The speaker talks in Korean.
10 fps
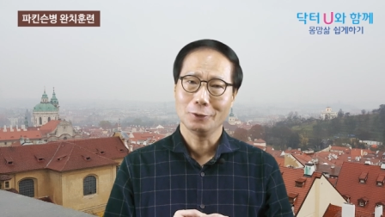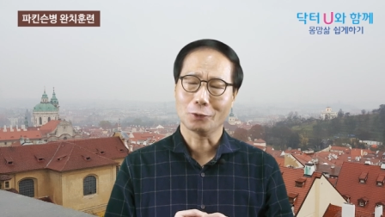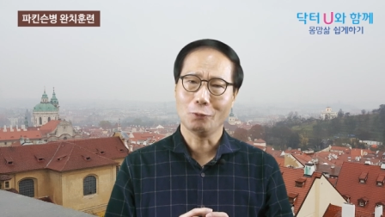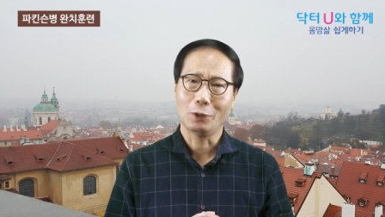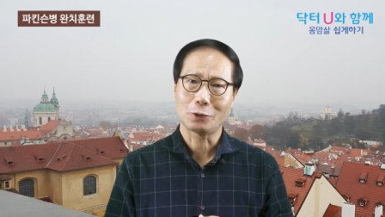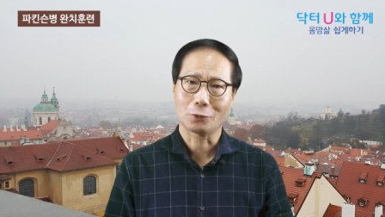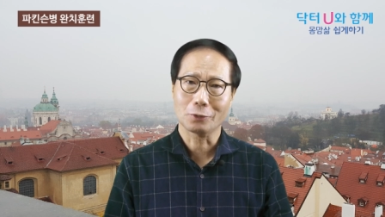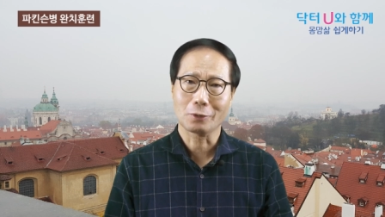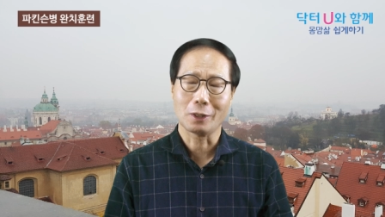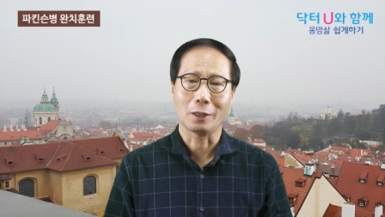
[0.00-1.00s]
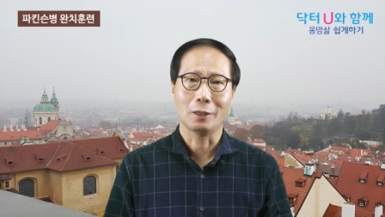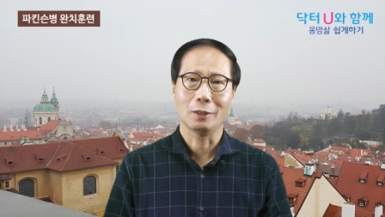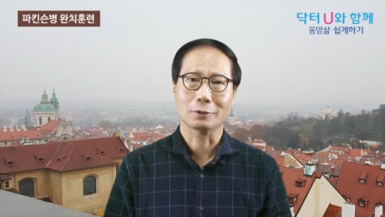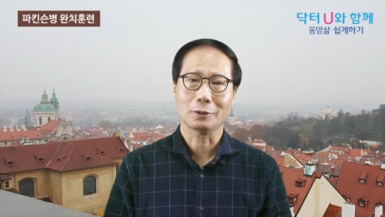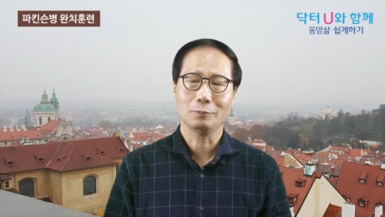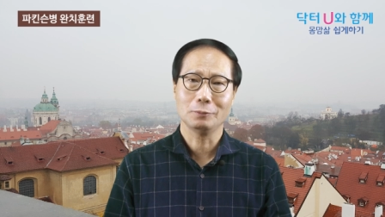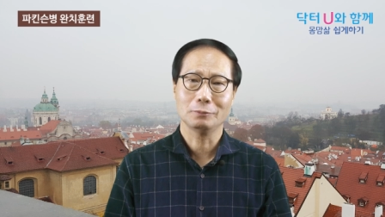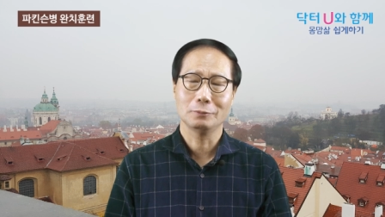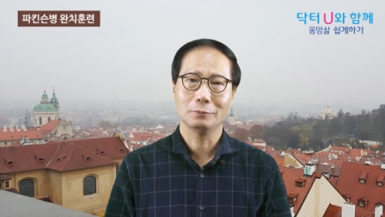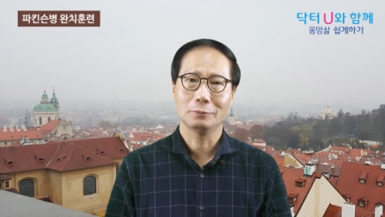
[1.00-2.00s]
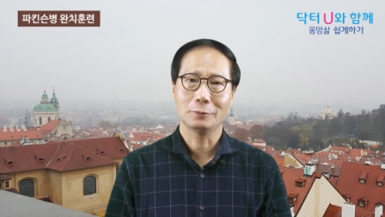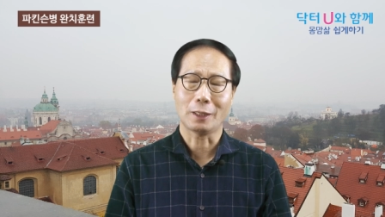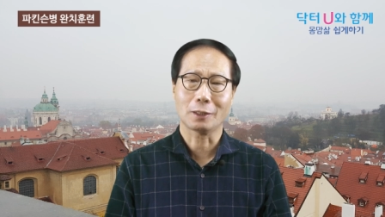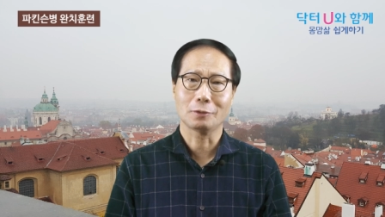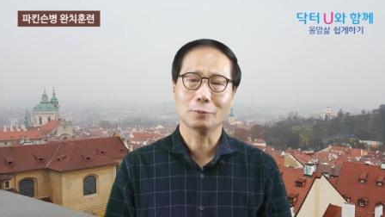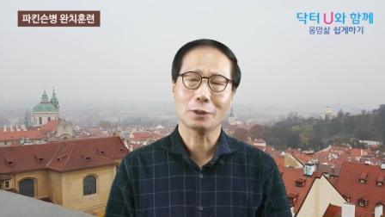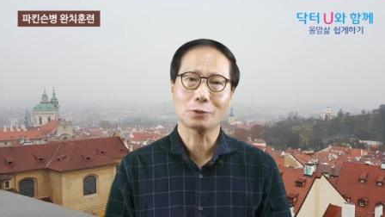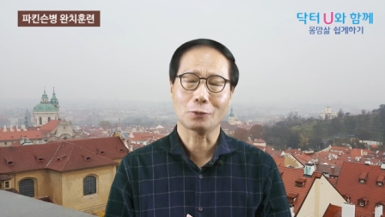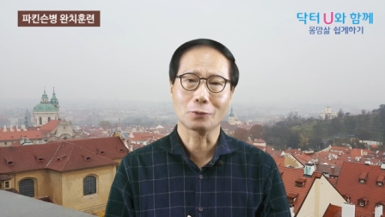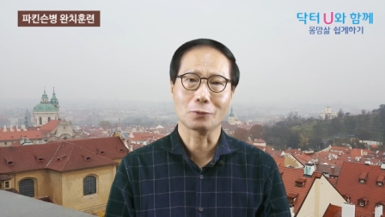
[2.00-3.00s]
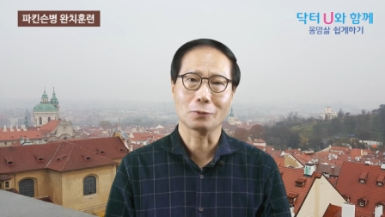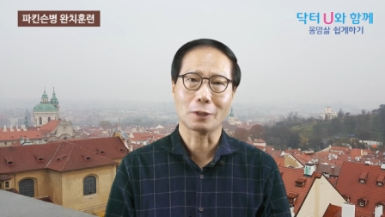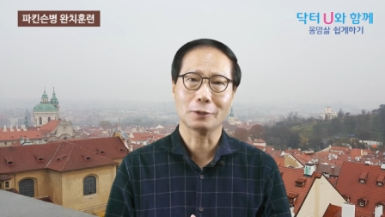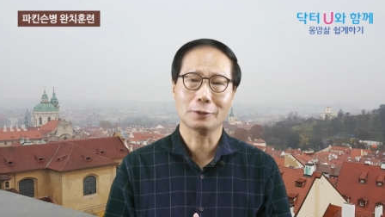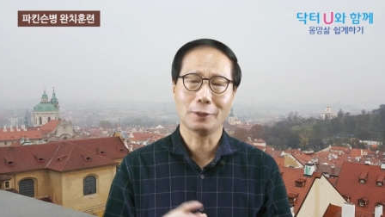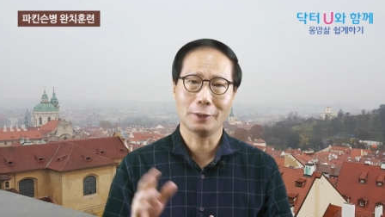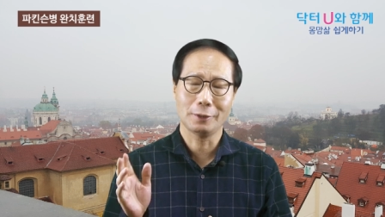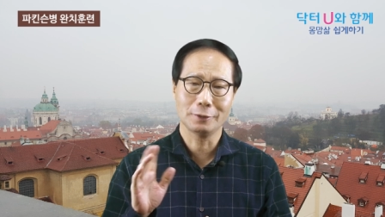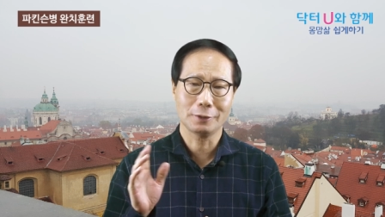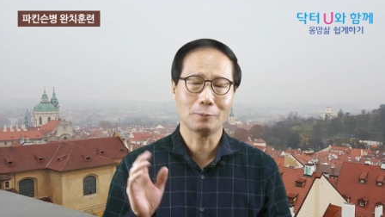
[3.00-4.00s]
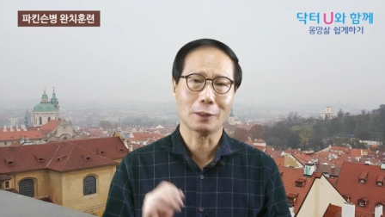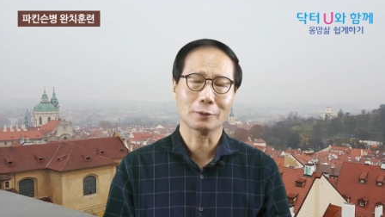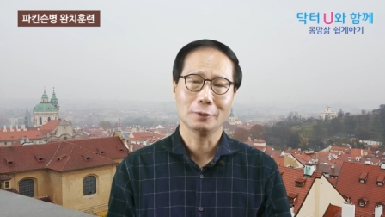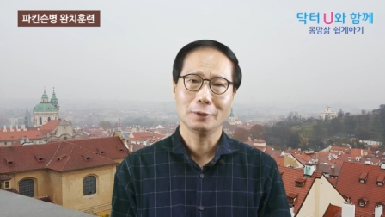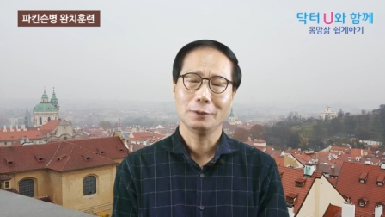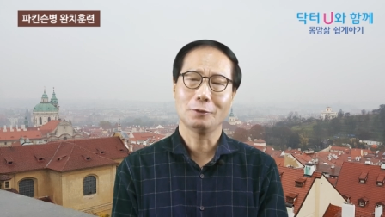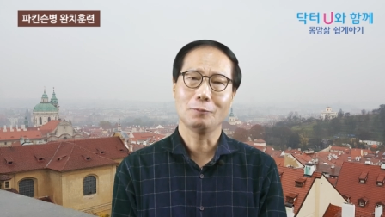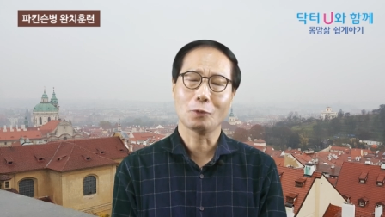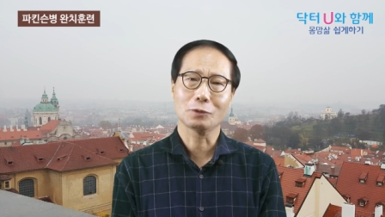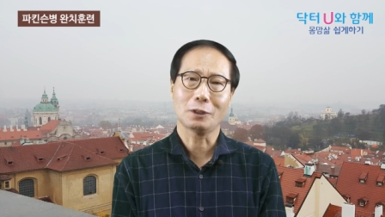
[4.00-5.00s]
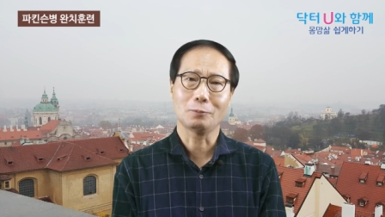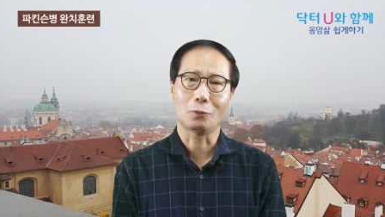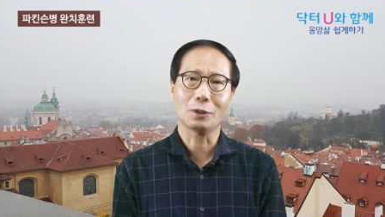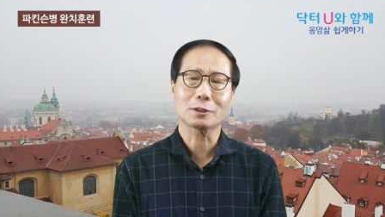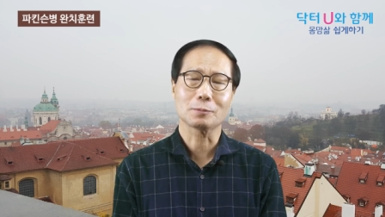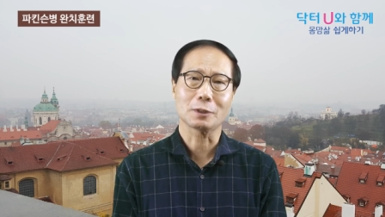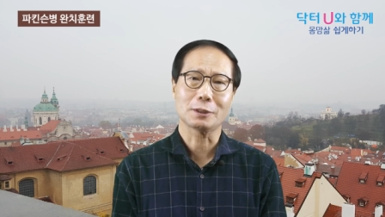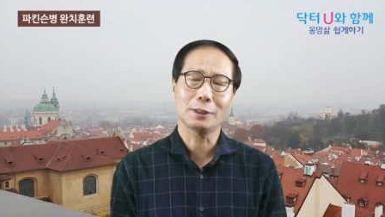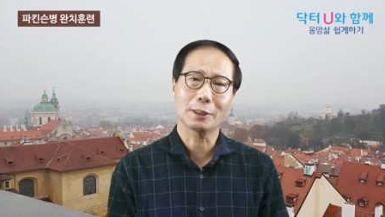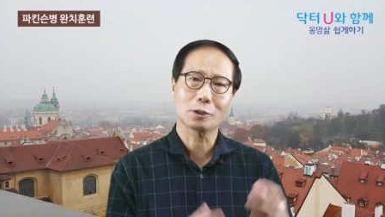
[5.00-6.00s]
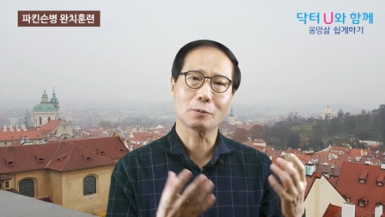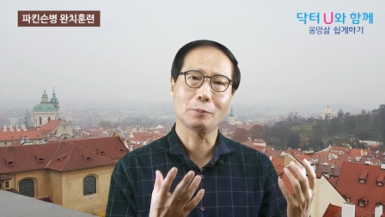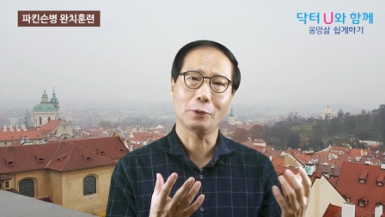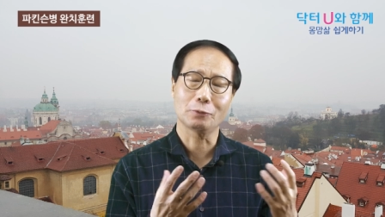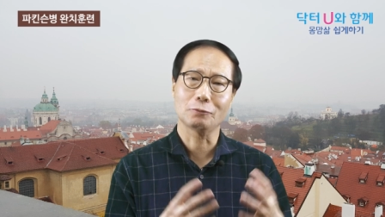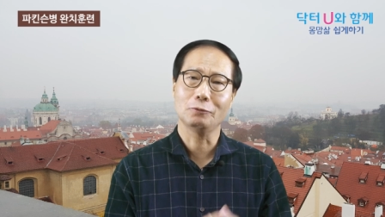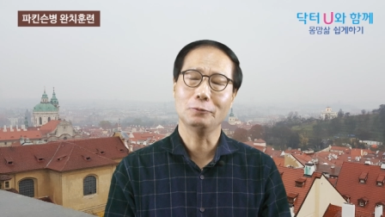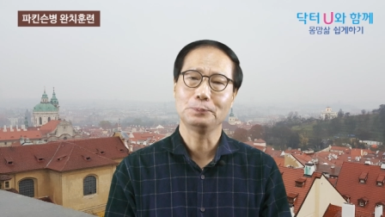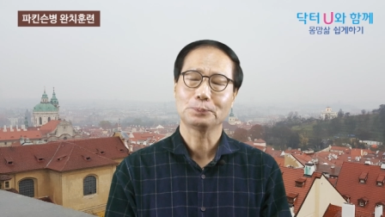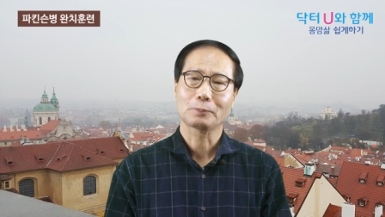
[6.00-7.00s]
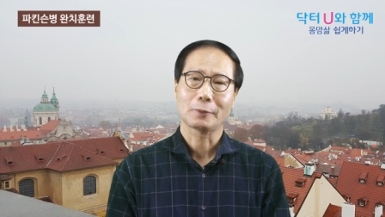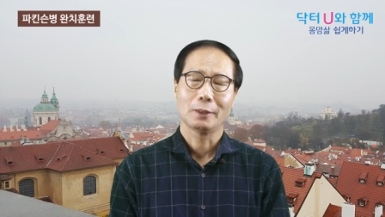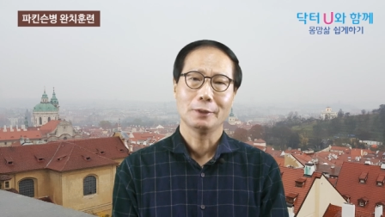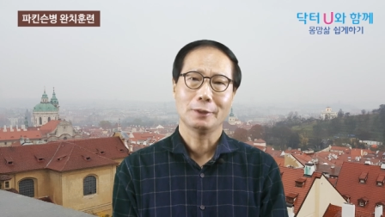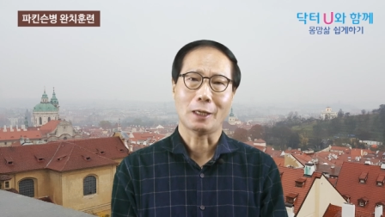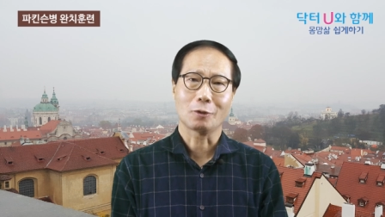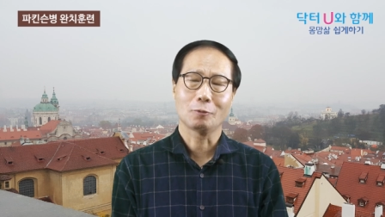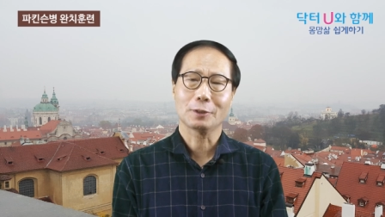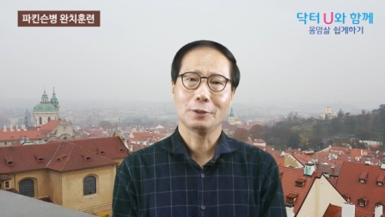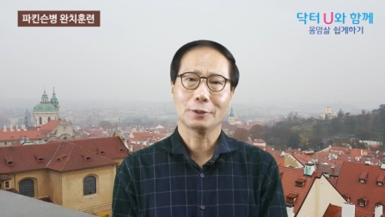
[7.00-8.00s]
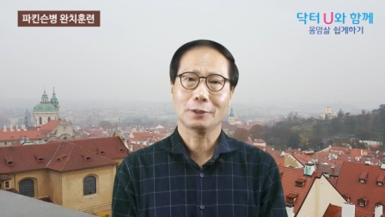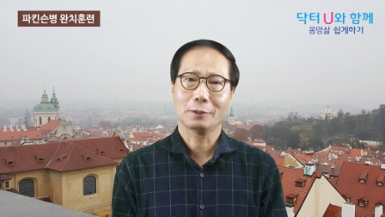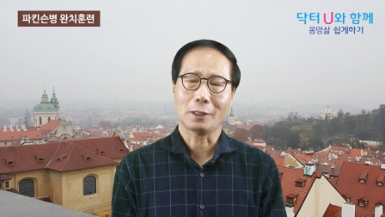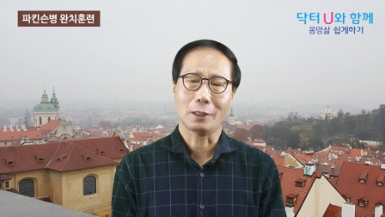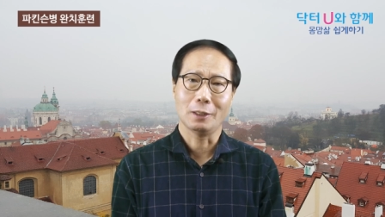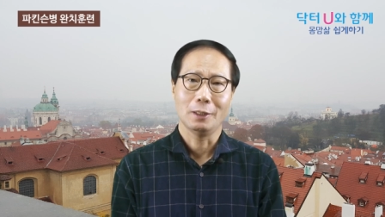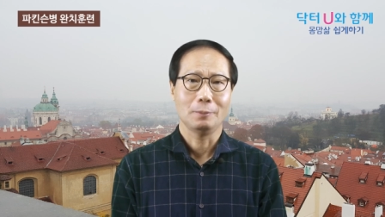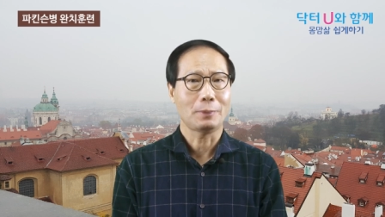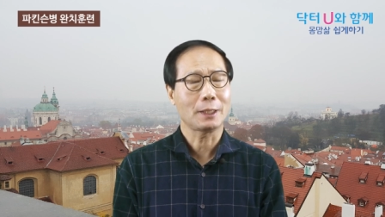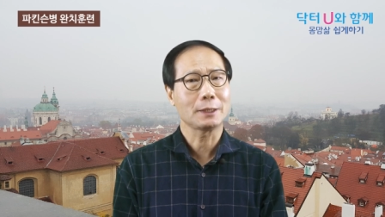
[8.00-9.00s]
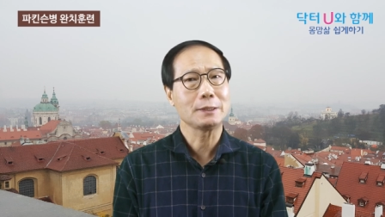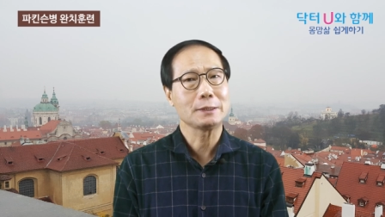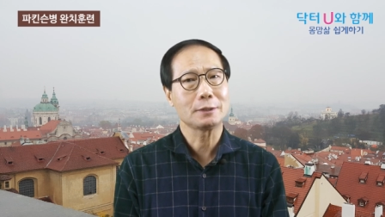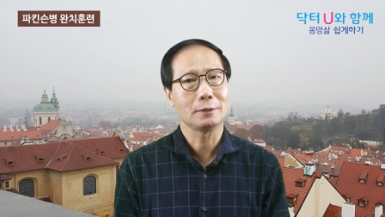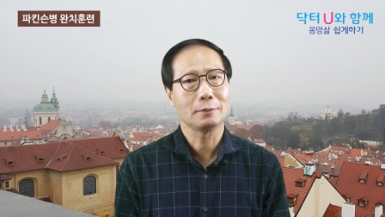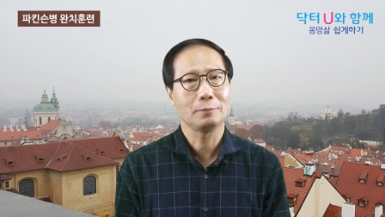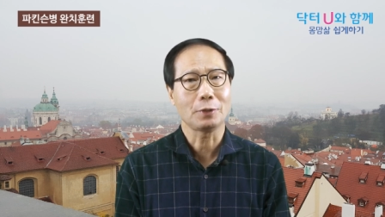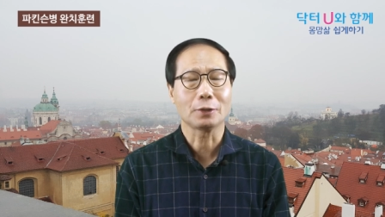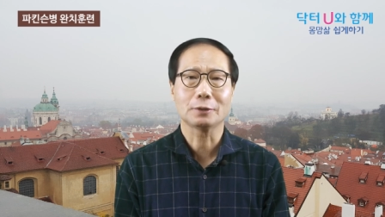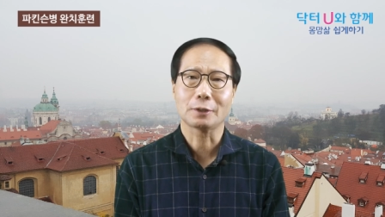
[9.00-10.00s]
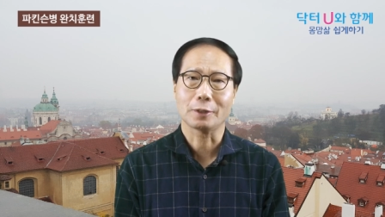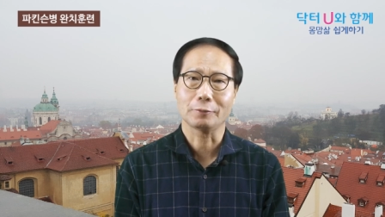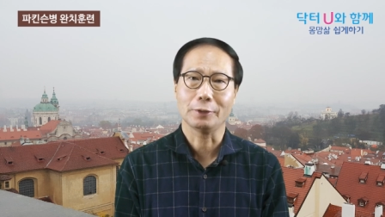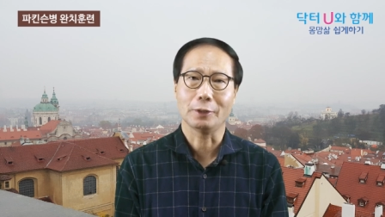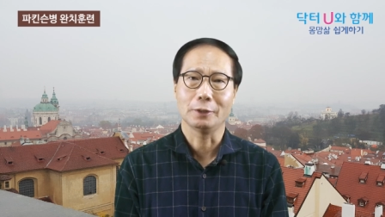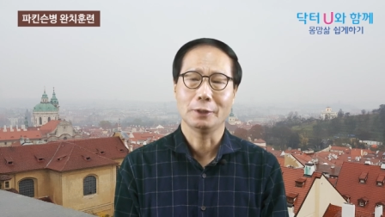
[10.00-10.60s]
저게 왜 저럴까? 참, 나이가 들면 다 저런 건가? 그때는 이제 막 이런 병을 잘 몰랐습니다. 책에서만 배우고. 네, 알고 봤더니 그게 다 파킨슨 병이더라고요.